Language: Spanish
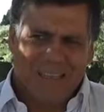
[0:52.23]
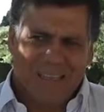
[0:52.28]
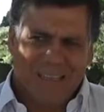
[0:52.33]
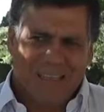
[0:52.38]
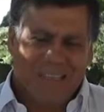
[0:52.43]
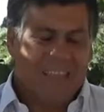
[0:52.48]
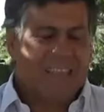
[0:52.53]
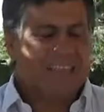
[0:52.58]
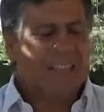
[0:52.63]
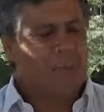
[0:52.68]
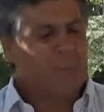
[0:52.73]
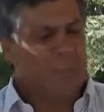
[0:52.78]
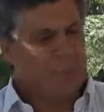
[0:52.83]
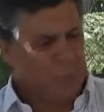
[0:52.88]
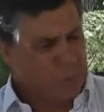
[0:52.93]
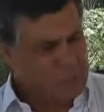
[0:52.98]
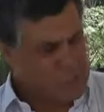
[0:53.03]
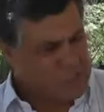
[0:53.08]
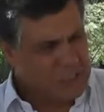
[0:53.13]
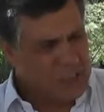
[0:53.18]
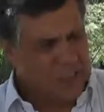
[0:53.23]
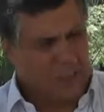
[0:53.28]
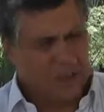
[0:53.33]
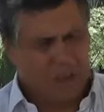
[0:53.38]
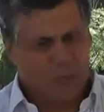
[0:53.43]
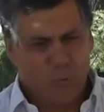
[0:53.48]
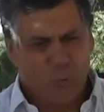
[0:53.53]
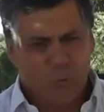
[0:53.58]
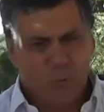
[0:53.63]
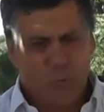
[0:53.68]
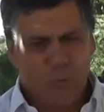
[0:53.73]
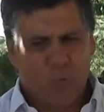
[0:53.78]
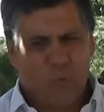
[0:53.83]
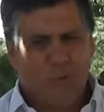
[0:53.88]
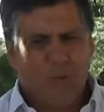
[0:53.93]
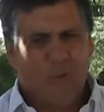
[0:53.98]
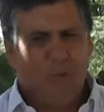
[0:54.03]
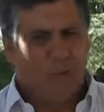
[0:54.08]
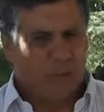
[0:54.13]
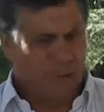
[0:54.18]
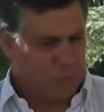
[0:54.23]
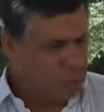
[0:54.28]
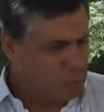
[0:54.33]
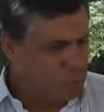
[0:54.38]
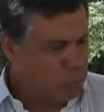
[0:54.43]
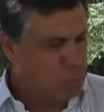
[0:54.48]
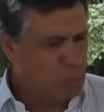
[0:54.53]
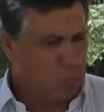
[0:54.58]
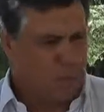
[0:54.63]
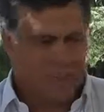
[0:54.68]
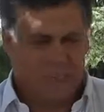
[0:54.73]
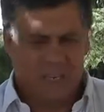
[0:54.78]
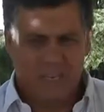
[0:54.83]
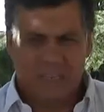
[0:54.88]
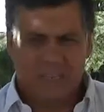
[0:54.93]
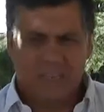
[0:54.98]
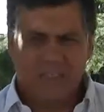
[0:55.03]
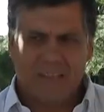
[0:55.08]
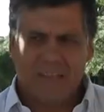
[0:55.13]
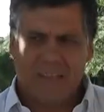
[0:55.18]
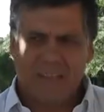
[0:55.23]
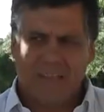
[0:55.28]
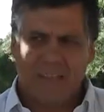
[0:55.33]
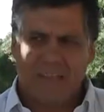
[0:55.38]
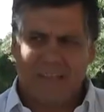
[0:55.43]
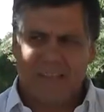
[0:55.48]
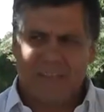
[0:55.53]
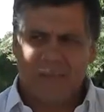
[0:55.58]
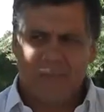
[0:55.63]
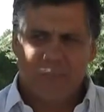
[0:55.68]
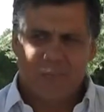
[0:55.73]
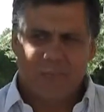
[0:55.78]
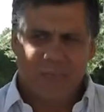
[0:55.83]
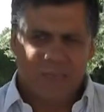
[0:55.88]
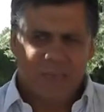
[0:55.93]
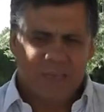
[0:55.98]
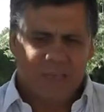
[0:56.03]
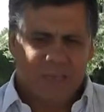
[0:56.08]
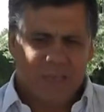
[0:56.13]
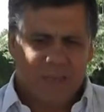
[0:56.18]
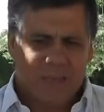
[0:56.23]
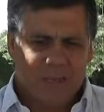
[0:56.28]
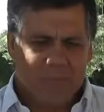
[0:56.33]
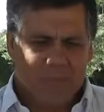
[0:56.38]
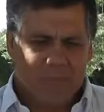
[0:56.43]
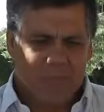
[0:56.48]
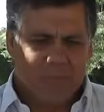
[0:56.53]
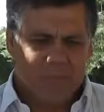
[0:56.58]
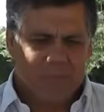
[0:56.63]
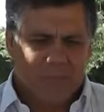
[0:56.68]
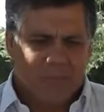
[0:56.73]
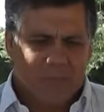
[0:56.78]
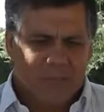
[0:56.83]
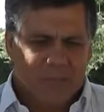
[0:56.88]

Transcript: desaprovechar una infraestructura que ya está instalada, em,